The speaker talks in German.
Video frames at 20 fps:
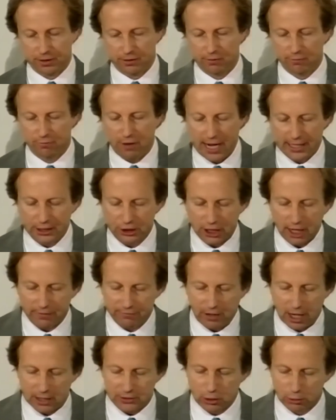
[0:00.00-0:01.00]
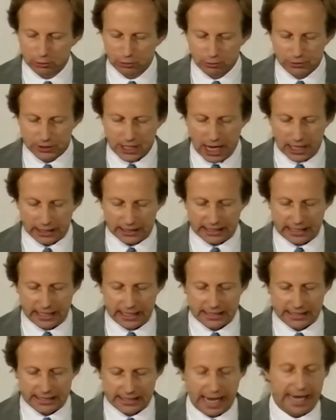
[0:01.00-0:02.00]
Feindschaft war sozusagen
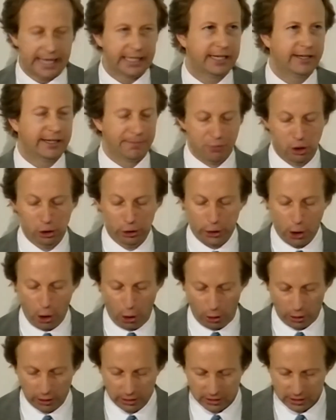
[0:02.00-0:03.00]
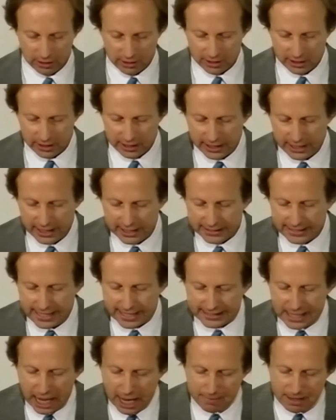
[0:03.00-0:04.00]
sein Milieu. Der
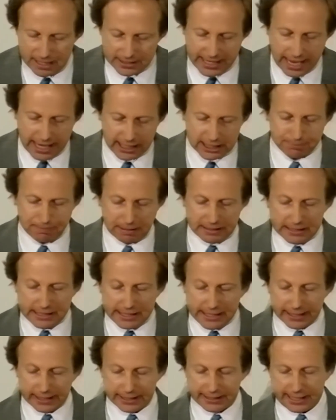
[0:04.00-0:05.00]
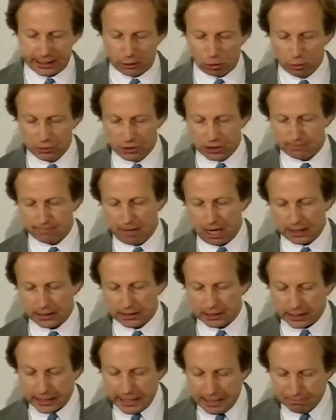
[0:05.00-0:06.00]
damals expandierende
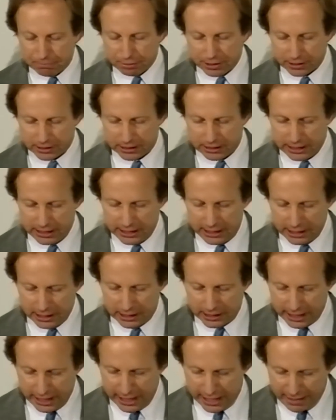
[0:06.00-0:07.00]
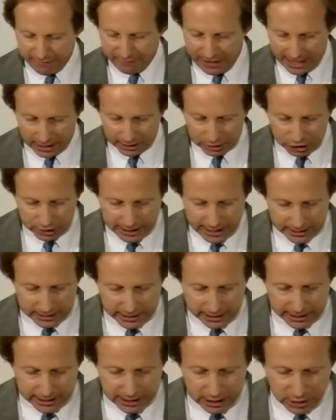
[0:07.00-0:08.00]
Kunstmarkt trieb die, die Werkstätte,
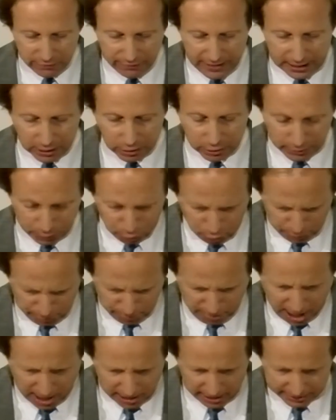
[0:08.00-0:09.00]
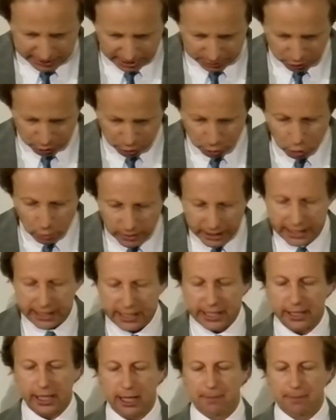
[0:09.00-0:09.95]
individuelle Maler dazu, ihre